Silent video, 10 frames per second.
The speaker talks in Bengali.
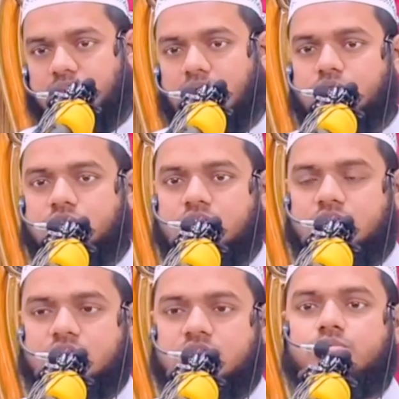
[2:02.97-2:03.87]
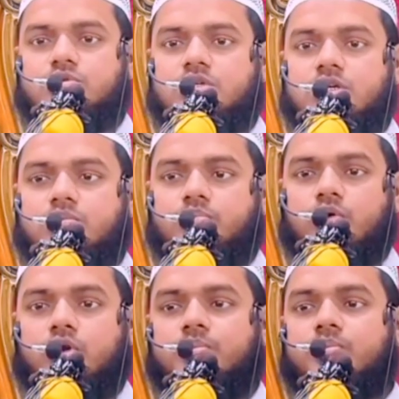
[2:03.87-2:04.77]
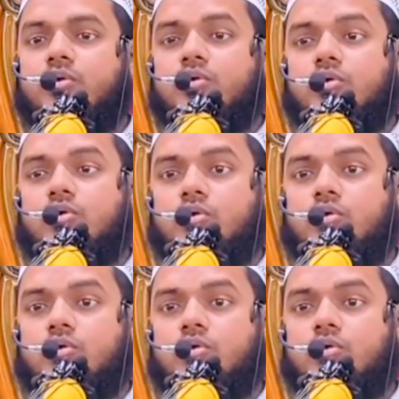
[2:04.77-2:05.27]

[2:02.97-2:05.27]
মানুষের জীবনের পরিপূর্ণ